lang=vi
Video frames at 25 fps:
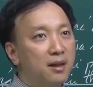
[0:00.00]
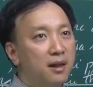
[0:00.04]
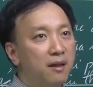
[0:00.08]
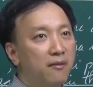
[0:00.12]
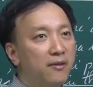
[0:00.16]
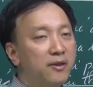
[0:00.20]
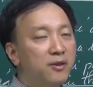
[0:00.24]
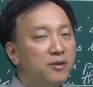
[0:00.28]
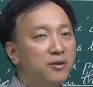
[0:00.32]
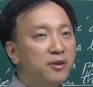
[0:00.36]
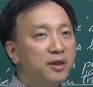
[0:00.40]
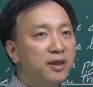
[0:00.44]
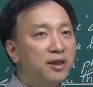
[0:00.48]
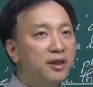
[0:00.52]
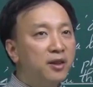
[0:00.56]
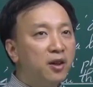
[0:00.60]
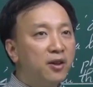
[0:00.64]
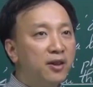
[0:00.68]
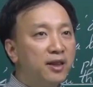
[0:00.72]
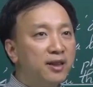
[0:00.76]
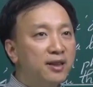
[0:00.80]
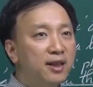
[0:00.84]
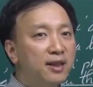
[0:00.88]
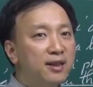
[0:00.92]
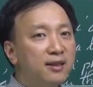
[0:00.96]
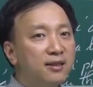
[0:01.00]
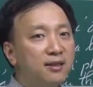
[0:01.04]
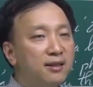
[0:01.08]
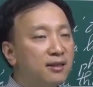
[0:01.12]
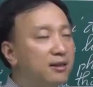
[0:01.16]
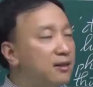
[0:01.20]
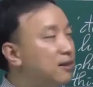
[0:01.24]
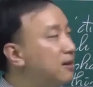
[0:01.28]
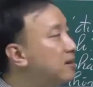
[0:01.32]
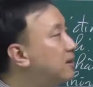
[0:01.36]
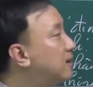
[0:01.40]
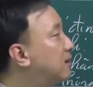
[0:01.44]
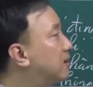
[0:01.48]
ví dụ khi nói đến dân
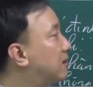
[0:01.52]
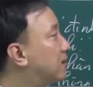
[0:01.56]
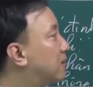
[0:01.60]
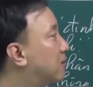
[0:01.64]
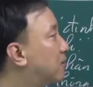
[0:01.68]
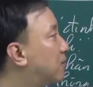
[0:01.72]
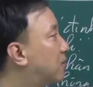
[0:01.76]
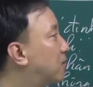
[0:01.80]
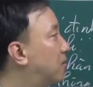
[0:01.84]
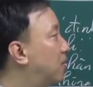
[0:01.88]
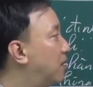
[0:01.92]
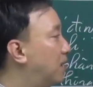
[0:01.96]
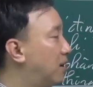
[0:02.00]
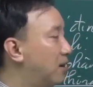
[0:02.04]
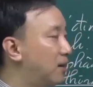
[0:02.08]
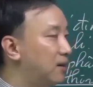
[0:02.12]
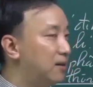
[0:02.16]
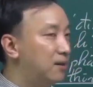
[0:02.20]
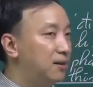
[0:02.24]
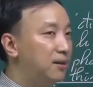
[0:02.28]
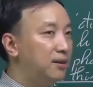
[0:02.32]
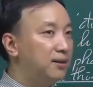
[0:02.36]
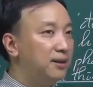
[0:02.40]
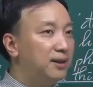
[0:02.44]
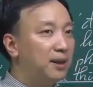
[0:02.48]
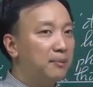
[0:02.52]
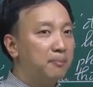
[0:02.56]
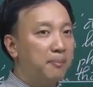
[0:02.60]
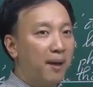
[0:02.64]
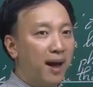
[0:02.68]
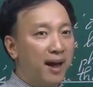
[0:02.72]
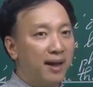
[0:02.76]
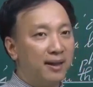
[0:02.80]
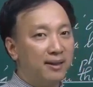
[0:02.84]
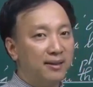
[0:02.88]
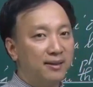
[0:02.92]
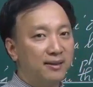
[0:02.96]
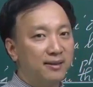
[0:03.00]
cư của Nhật
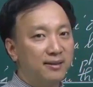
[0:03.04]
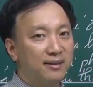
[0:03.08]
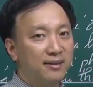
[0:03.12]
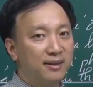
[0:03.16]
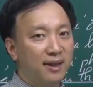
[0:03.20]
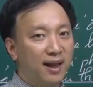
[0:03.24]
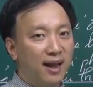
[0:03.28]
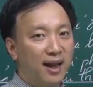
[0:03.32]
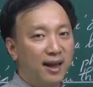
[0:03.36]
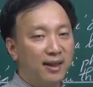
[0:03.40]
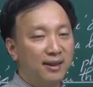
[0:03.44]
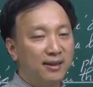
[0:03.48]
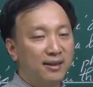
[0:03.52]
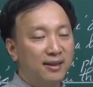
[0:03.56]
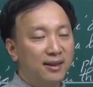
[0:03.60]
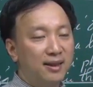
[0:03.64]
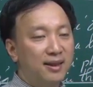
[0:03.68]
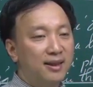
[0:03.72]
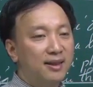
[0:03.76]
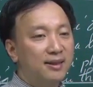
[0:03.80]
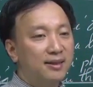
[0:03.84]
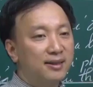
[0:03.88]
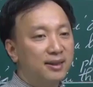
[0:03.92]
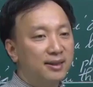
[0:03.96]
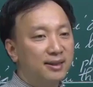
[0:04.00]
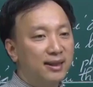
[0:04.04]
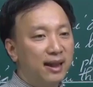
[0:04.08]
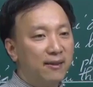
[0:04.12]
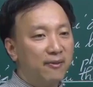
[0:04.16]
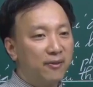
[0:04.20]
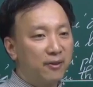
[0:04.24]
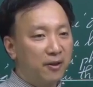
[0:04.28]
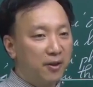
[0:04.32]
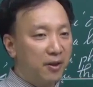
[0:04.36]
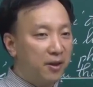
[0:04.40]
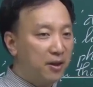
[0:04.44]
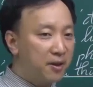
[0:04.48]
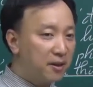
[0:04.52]
Bản chẳng hạn thì ta
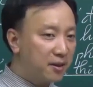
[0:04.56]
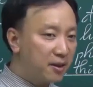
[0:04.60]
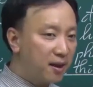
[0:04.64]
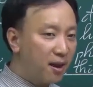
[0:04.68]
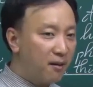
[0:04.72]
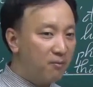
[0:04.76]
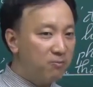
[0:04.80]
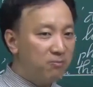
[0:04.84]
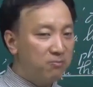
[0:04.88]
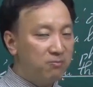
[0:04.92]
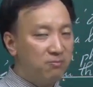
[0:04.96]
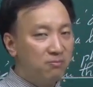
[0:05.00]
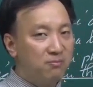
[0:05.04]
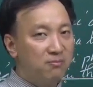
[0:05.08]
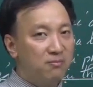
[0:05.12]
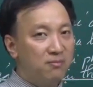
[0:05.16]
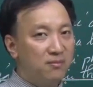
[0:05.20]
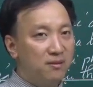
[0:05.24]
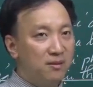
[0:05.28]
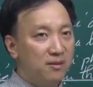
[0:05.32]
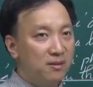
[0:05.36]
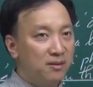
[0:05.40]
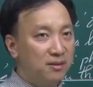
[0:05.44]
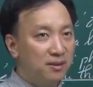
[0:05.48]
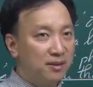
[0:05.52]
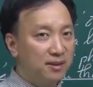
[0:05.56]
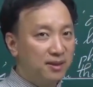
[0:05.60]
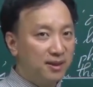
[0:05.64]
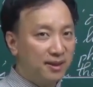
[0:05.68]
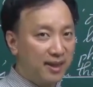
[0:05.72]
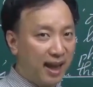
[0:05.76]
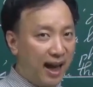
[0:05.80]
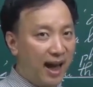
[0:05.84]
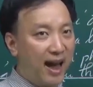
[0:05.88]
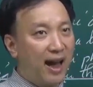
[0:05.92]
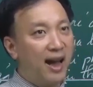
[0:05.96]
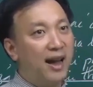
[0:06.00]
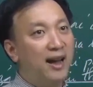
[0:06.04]
phải nói đông
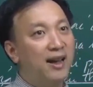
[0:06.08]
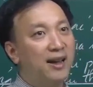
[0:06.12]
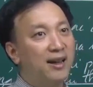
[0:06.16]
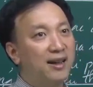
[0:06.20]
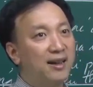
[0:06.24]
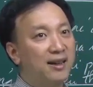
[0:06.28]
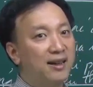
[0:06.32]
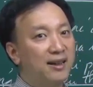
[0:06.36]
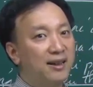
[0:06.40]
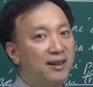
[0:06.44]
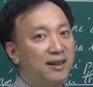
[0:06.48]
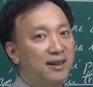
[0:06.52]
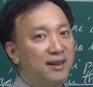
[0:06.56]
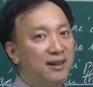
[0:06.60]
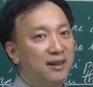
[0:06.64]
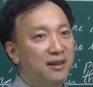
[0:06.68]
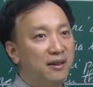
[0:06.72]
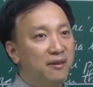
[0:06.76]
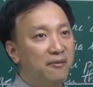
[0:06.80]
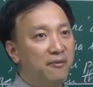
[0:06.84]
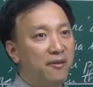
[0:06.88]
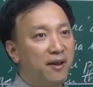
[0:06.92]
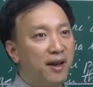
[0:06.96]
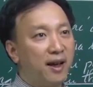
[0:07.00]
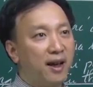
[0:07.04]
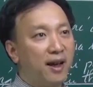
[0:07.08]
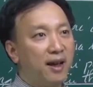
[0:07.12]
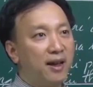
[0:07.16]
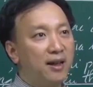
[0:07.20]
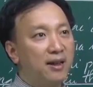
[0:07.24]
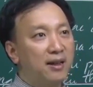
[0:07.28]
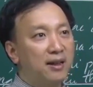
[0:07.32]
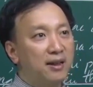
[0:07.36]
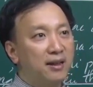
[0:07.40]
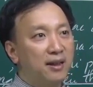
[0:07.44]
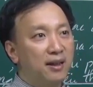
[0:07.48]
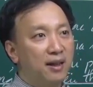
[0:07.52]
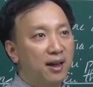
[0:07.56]
già và
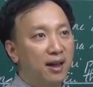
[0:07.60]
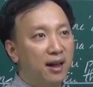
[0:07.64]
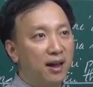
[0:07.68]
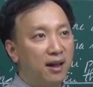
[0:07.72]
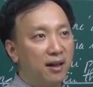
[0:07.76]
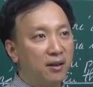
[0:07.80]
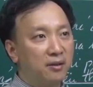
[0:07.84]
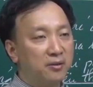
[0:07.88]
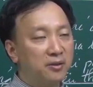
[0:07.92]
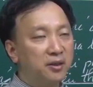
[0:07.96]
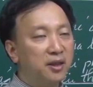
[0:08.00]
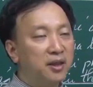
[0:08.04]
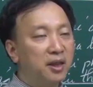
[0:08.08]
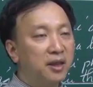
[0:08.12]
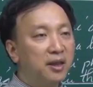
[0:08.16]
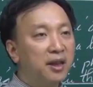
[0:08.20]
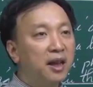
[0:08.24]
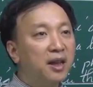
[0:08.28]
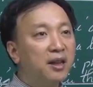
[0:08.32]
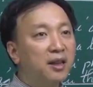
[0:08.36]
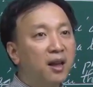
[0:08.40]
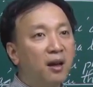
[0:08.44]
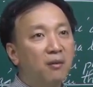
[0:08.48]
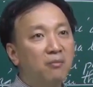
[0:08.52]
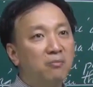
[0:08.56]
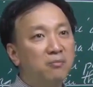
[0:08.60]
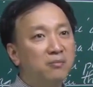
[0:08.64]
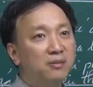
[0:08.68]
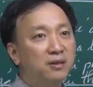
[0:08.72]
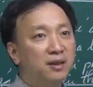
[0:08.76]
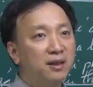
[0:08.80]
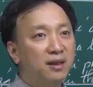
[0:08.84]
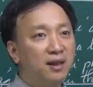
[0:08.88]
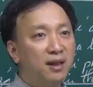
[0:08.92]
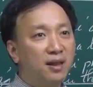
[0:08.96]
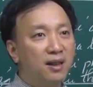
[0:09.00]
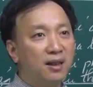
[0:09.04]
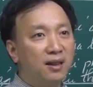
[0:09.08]
uh, rất là năng động
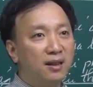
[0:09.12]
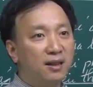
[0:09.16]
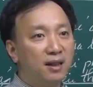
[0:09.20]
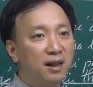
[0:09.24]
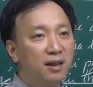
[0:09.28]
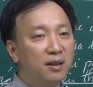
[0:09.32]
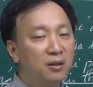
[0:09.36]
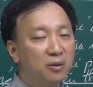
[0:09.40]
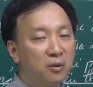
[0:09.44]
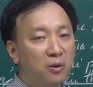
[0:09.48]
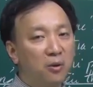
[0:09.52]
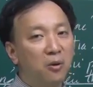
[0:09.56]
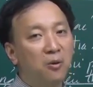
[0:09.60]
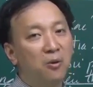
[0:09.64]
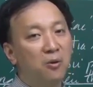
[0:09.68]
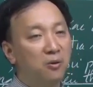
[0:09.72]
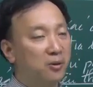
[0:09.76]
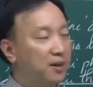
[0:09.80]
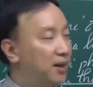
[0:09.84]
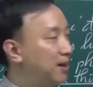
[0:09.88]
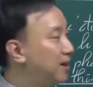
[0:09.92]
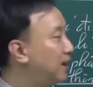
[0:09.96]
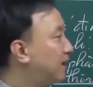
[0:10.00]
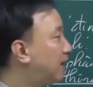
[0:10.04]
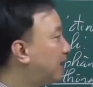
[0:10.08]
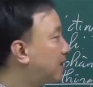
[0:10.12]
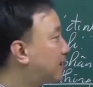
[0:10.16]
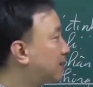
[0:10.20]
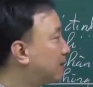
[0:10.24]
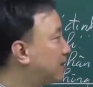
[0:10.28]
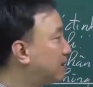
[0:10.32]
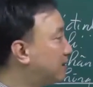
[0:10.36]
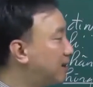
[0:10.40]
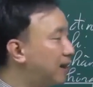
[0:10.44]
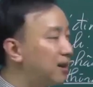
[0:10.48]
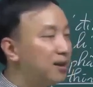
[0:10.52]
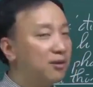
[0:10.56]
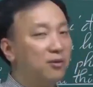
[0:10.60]
rất là cần cù đến những đặc
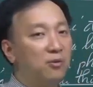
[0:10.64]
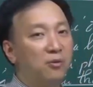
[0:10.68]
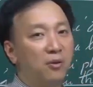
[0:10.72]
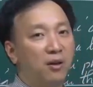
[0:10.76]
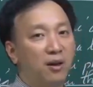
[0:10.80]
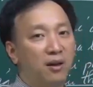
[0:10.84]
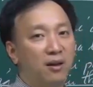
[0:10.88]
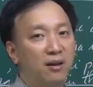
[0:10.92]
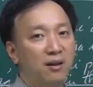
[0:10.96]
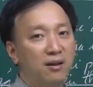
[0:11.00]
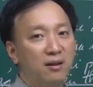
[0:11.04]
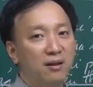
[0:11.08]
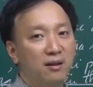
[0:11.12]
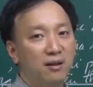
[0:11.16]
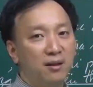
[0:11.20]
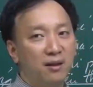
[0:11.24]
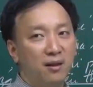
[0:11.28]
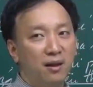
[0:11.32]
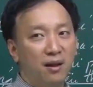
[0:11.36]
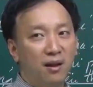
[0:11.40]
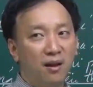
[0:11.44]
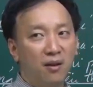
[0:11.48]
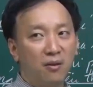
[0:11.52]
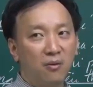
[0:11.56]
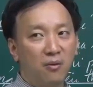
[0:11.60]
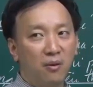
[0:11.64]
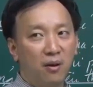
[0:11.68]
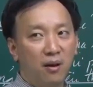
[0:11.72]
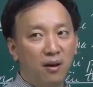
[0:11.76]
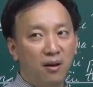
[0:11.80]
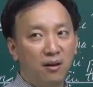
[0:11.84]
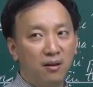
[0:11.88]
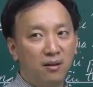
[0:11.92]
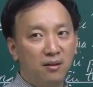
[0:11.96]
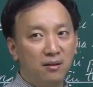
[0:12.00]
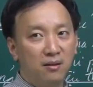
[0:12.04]
trưng nhất của uh, của